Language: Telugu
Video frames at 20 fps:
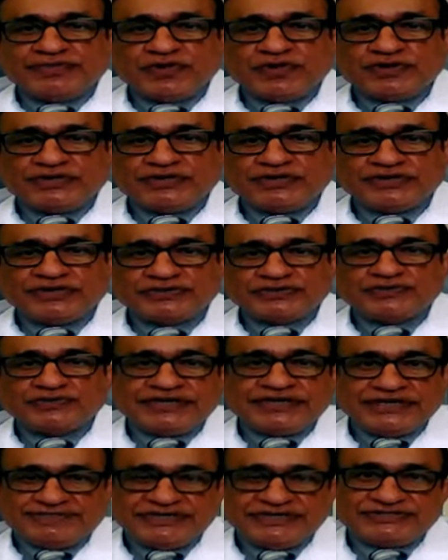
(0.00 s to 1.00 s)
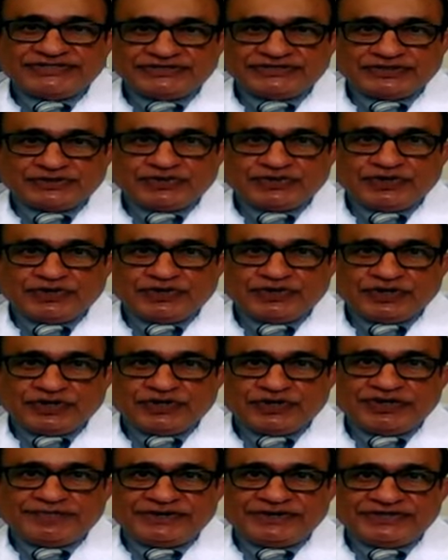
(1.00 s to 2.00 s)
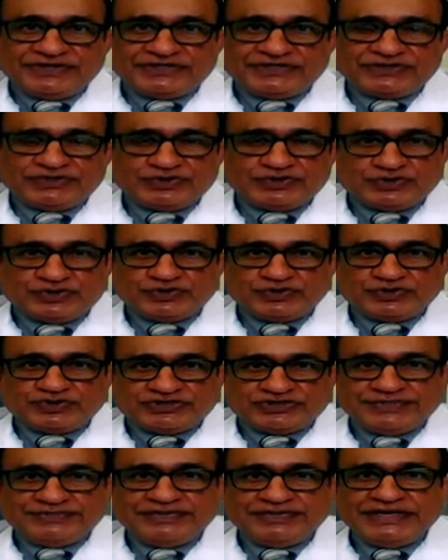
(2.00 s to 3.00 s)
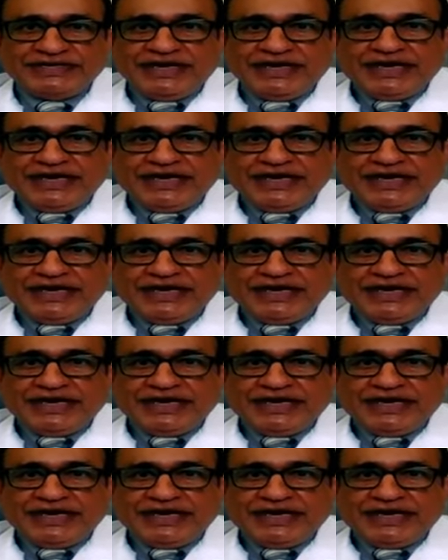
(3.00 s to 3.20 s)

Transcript: అబౌట్ టూ హండ్రెడ్ పేషెంట్స్ కరోనా పేషెంట్స్ చూస్తాం